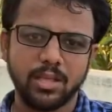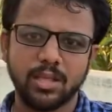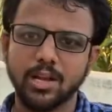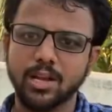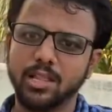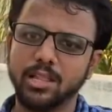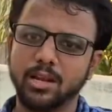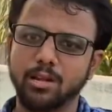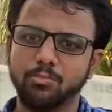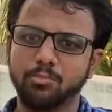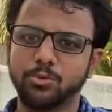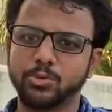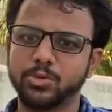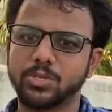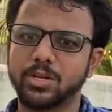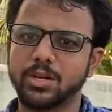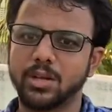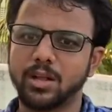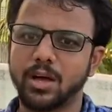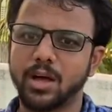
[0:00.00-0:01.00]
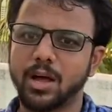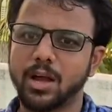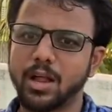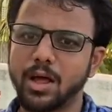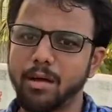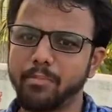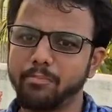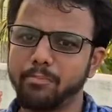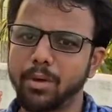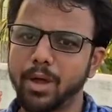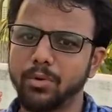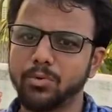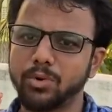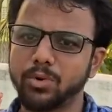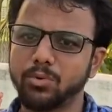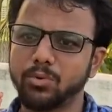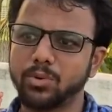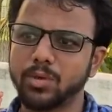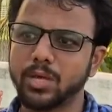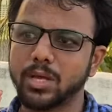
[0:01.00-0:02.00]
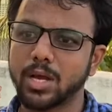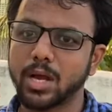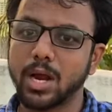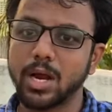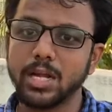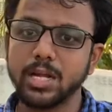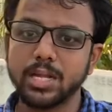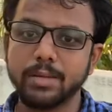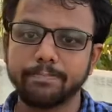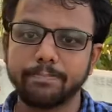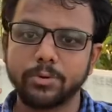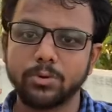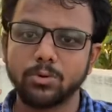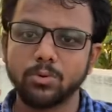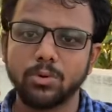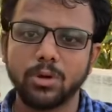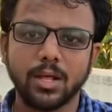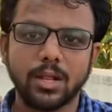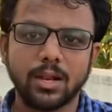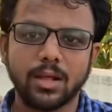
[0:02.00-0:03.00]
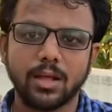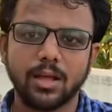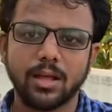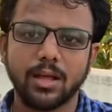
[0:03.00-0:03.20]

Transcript: எளிதில் புரிஞ்சுக்கலாம் ஆனால் அப்பாவினுடைய கண்டிப்புக்குள்ளற